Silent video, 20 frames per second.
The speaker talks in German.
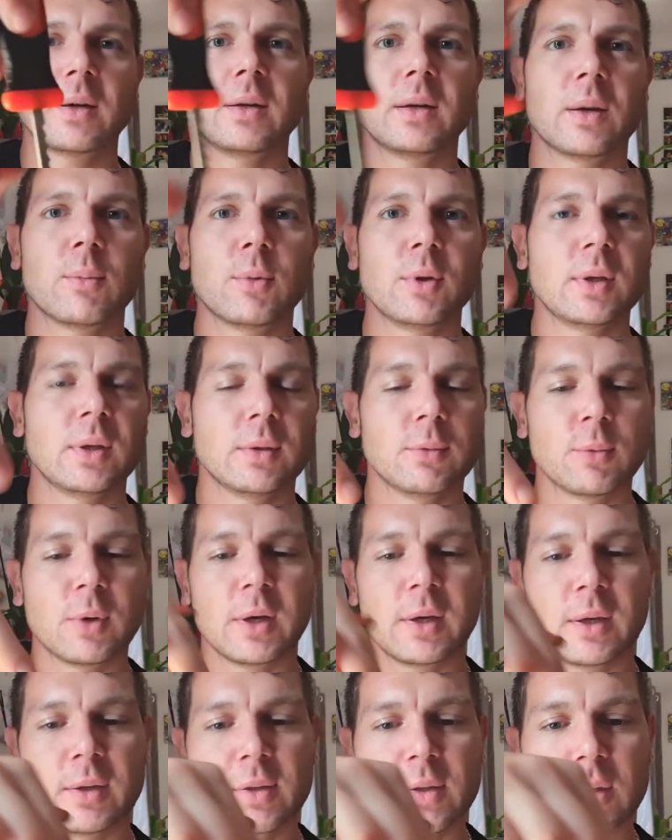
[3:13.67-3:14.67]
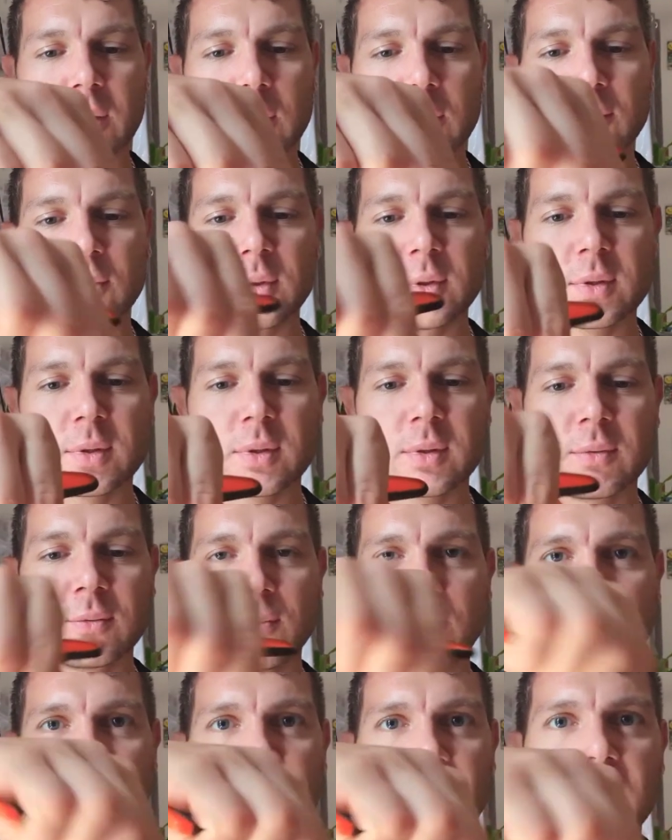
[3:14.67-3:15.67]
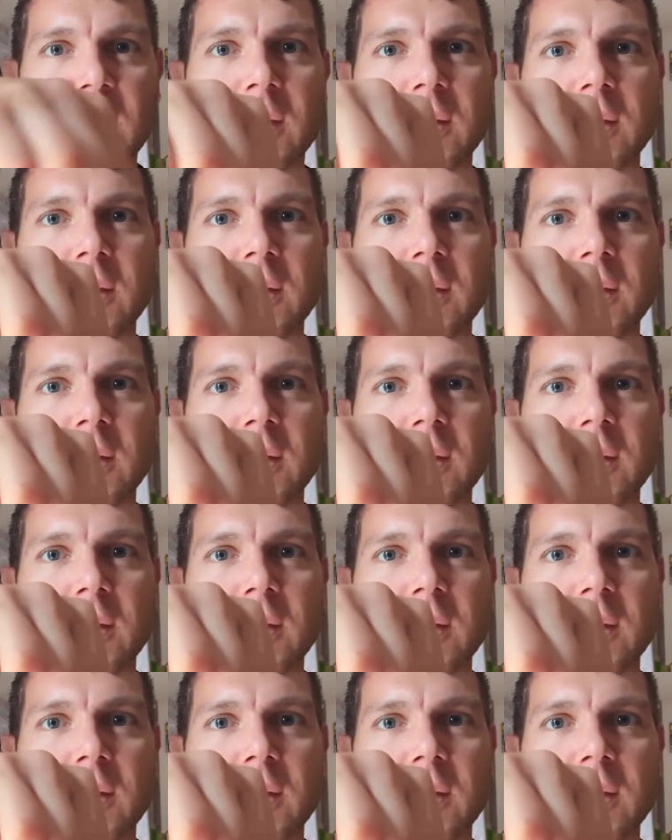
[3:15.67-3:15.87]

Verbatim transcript: rein, damit ihr mal ganz genau wisst, wie